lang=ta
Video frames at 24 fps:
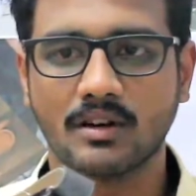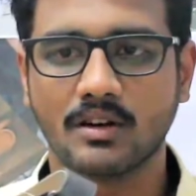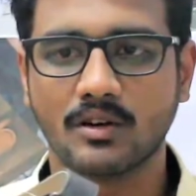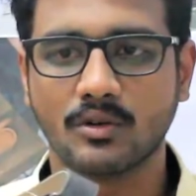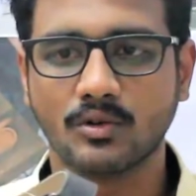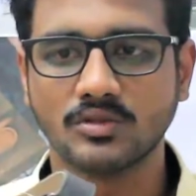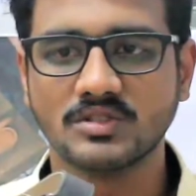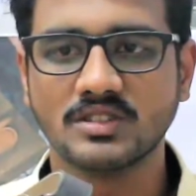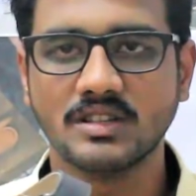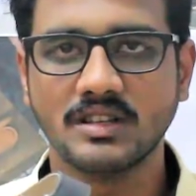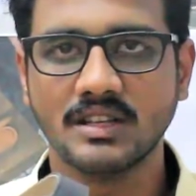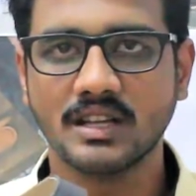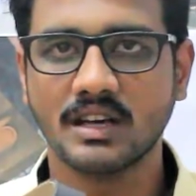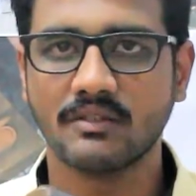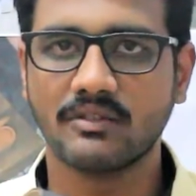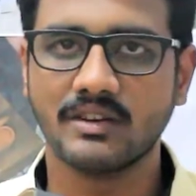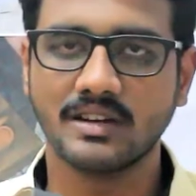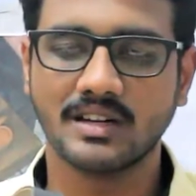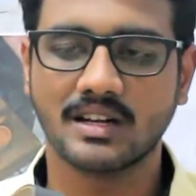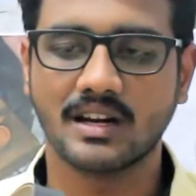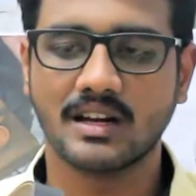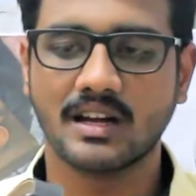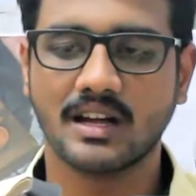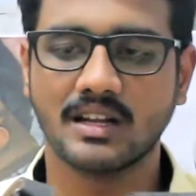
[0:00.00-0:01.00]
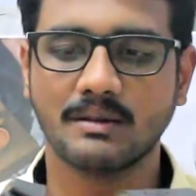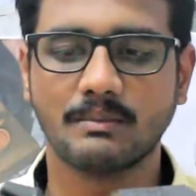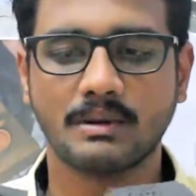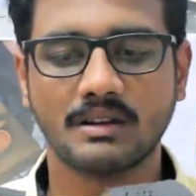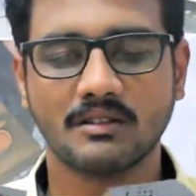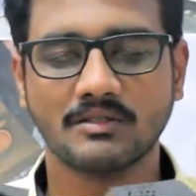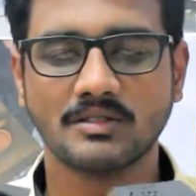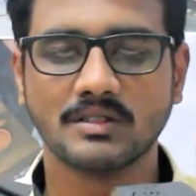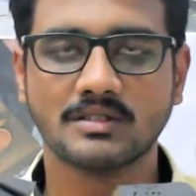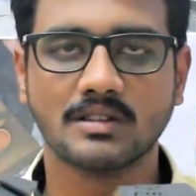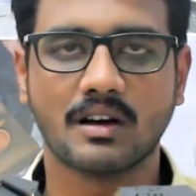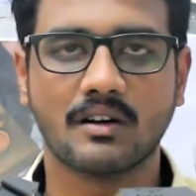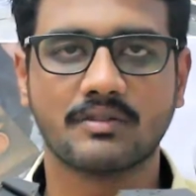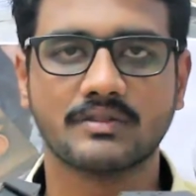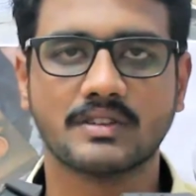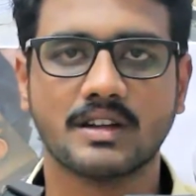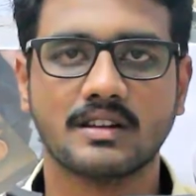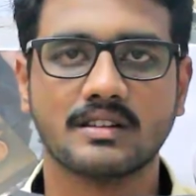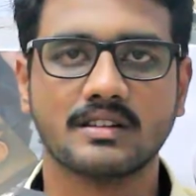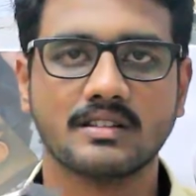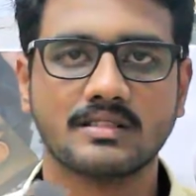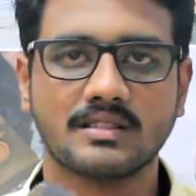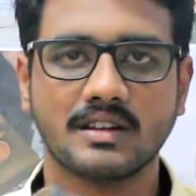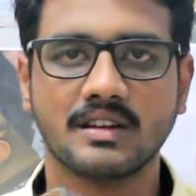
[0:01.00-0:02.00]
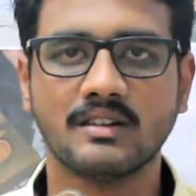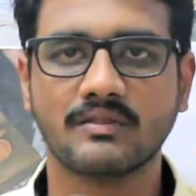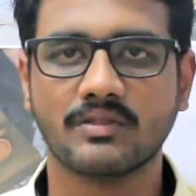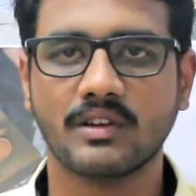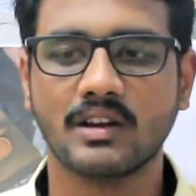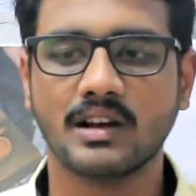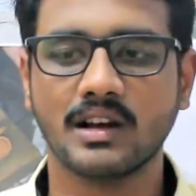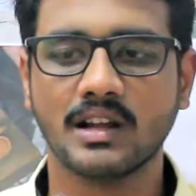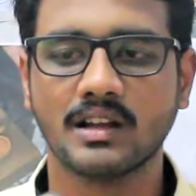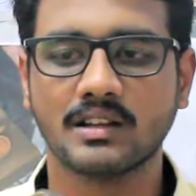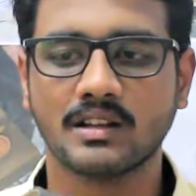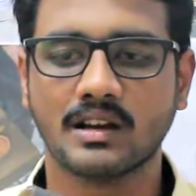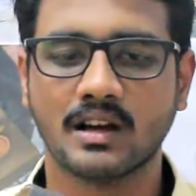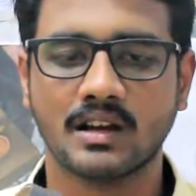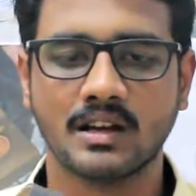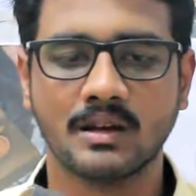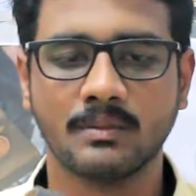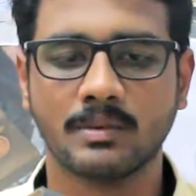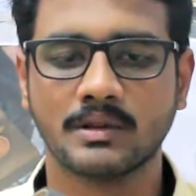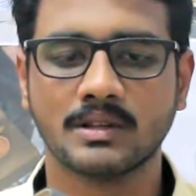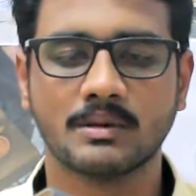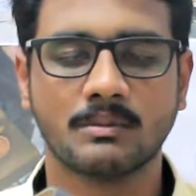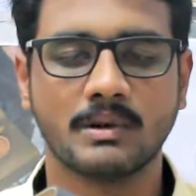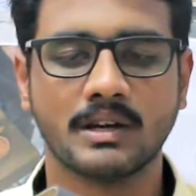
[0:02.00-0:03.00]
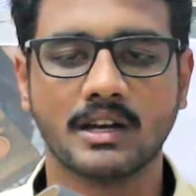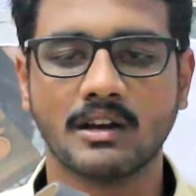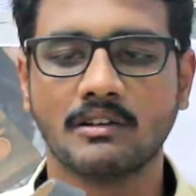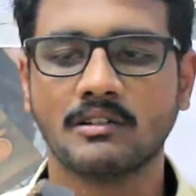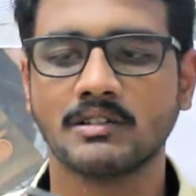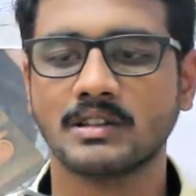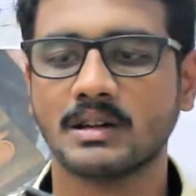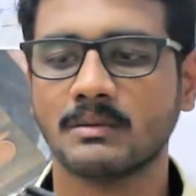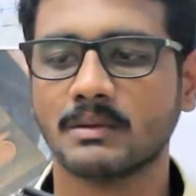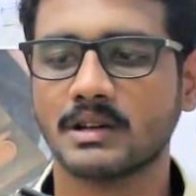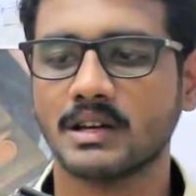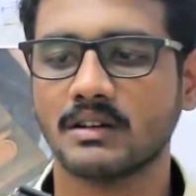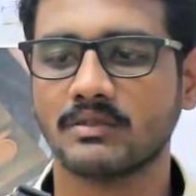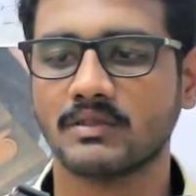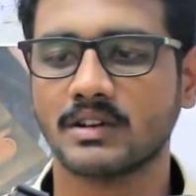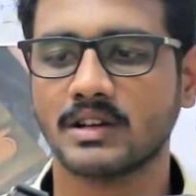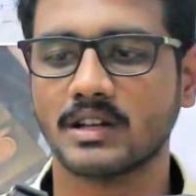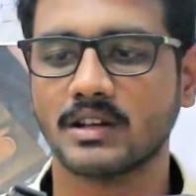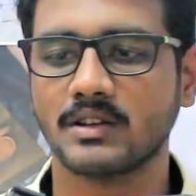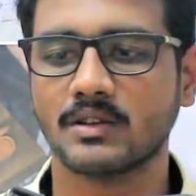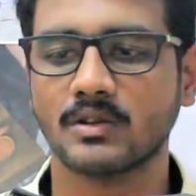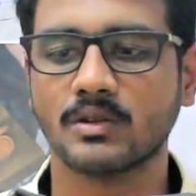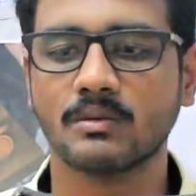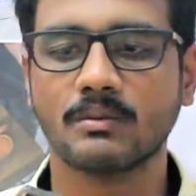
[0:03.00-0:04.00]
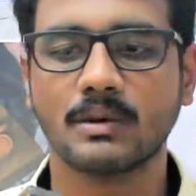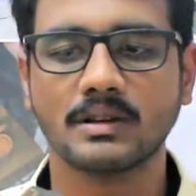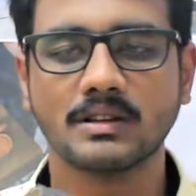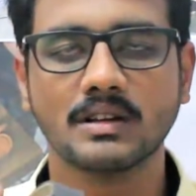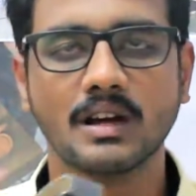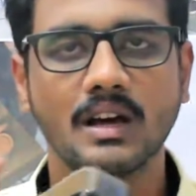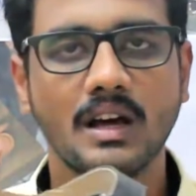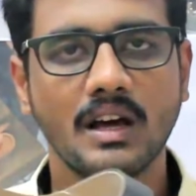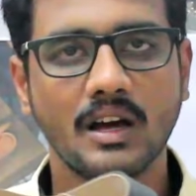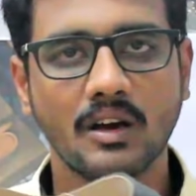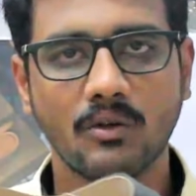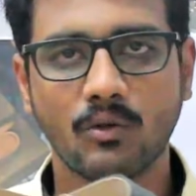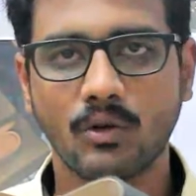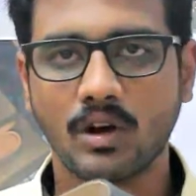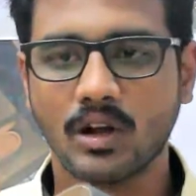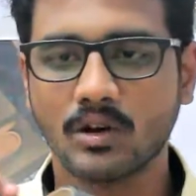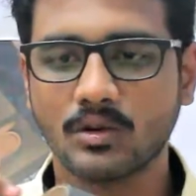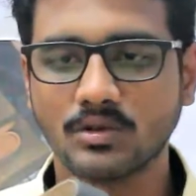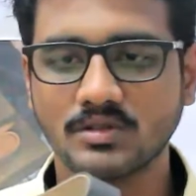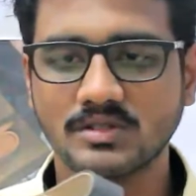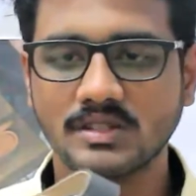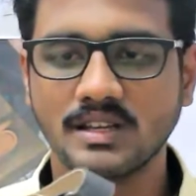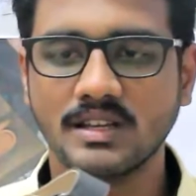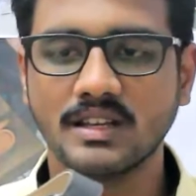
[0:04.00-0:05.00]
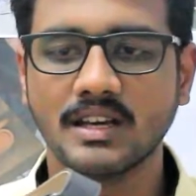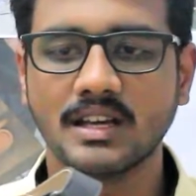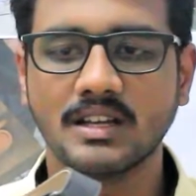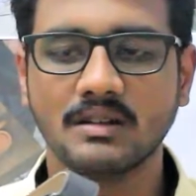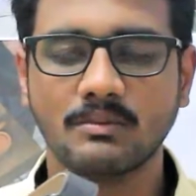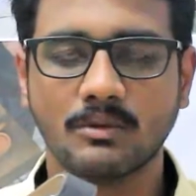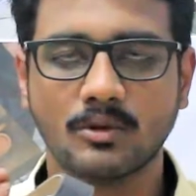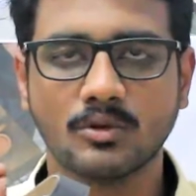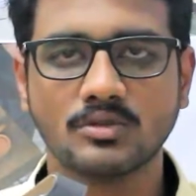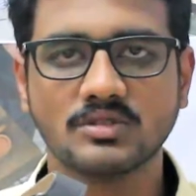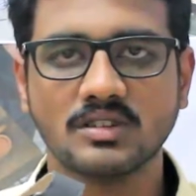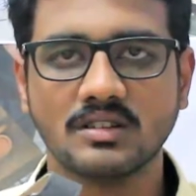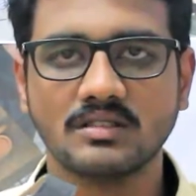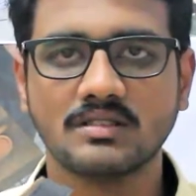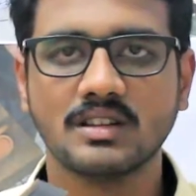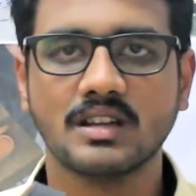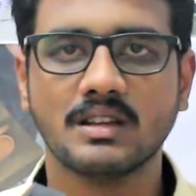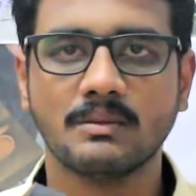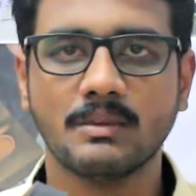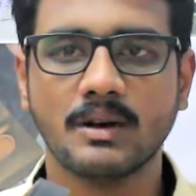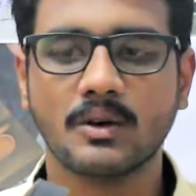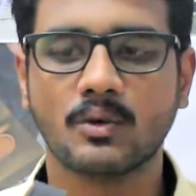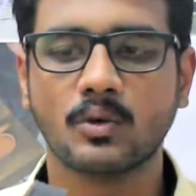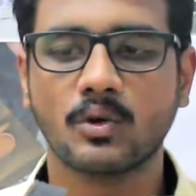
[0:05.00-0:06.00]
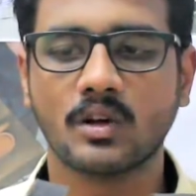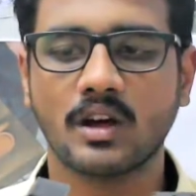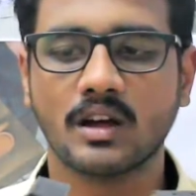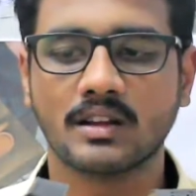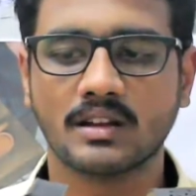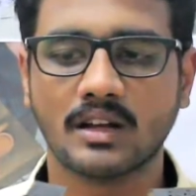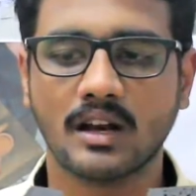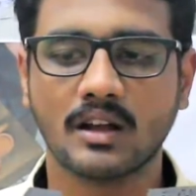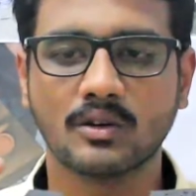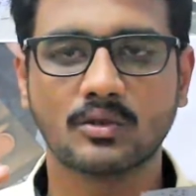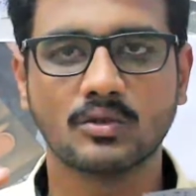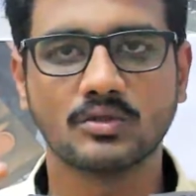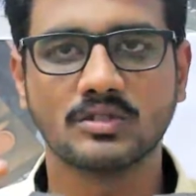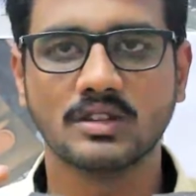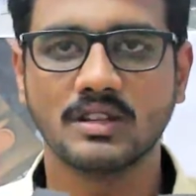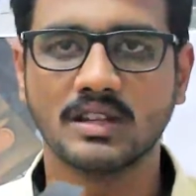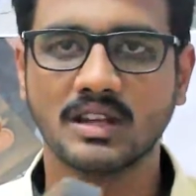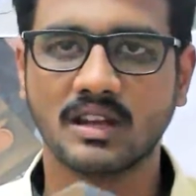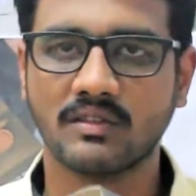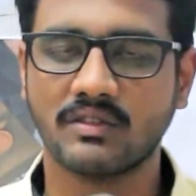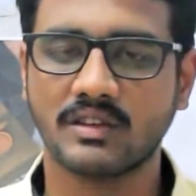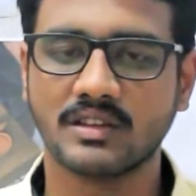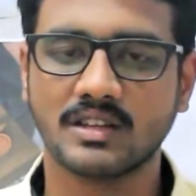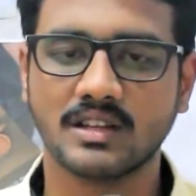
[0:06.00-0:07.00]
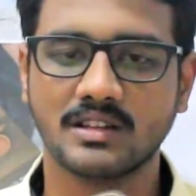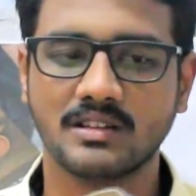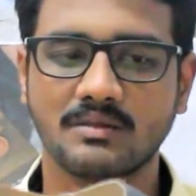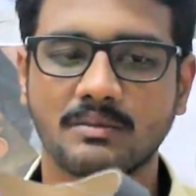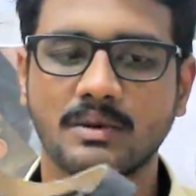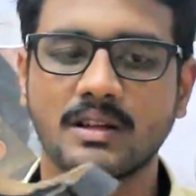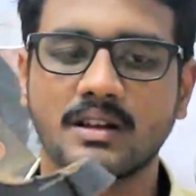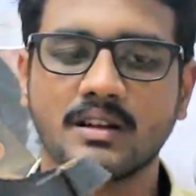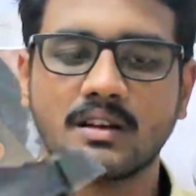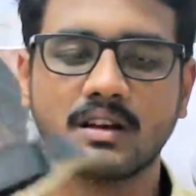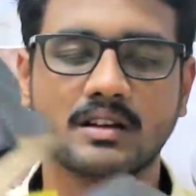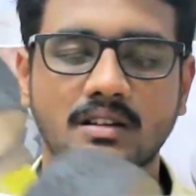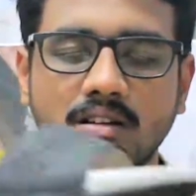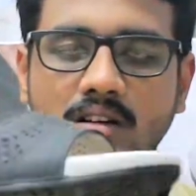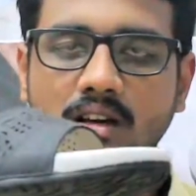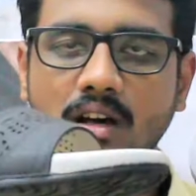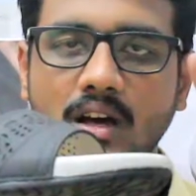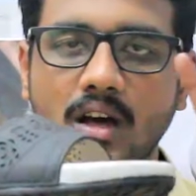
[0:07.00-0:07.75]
குஷனிங் எஃபெக்ட் கிடையாது பட் வந்து சாஃப்ட்டாக இருக்குது ஸ்கின் ஃப்ரெண்ட்லியாக அது கண்டிப்பாக அந்த மெட்டீரியல் வந்து நமக்கு டெஃபினட்டாக இருக்கும் பட் உள்ள குஷனிங் எதுவுமே குஷன்ஸ் எதுவுமே கொடுக்கறதுனால குஷனிங் எஃபெக்ட் எதுவுமே இருக்காது